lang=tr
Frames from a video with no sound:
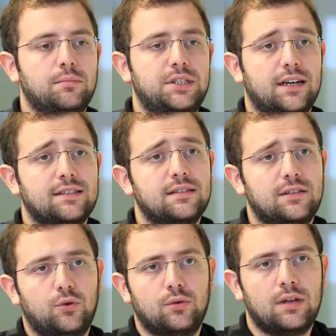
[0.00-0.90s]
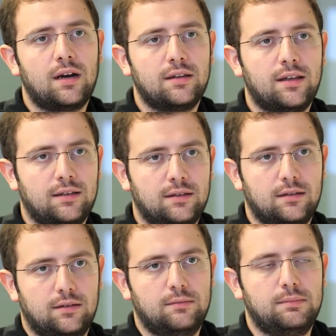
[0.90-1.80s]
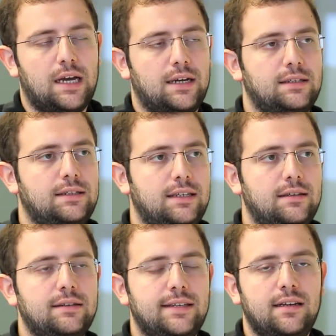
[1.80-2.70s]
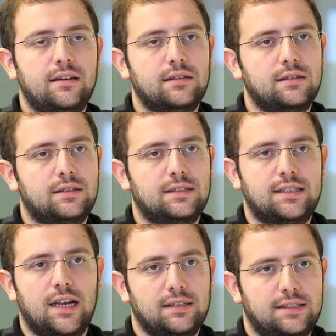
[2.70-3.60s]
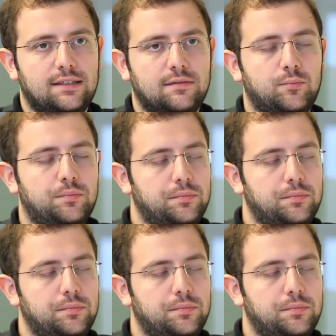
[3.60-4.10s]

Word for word: Bıçak sırtı konulardan yani din, dil, ırk, siyaset